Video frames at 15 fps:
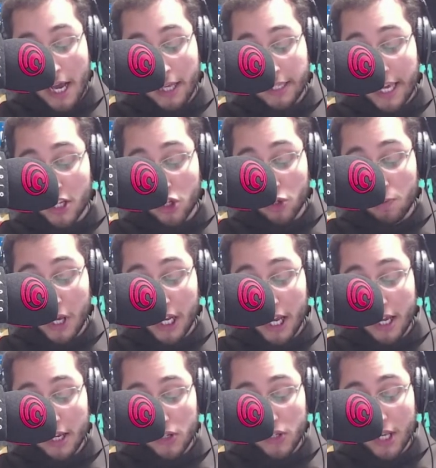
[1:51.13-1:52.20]
Na
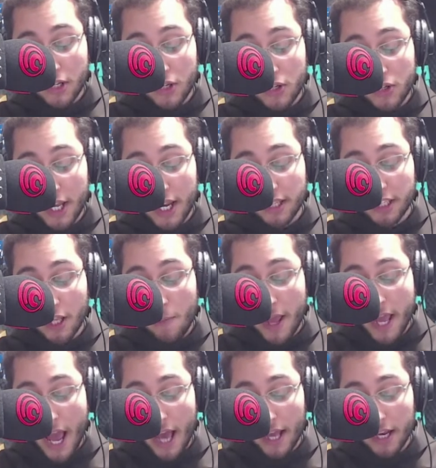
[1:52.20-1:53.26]
esperança de serem
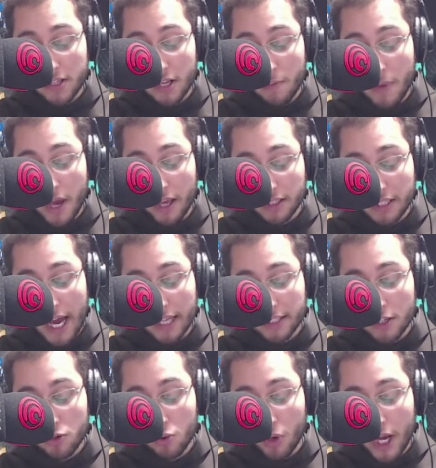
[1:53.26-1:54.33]
também elas
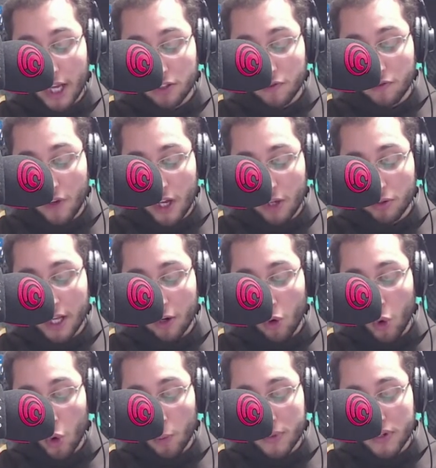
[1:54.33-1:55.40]
libertadas do cativeiro da
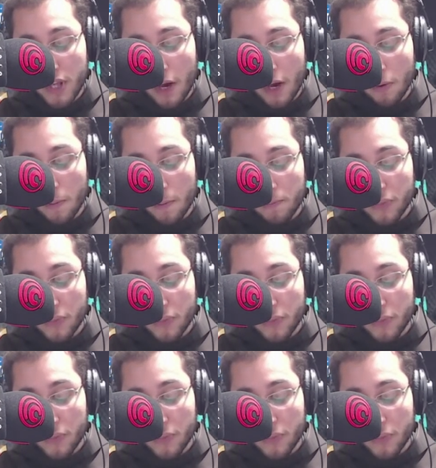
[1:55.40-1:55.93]
corrupção,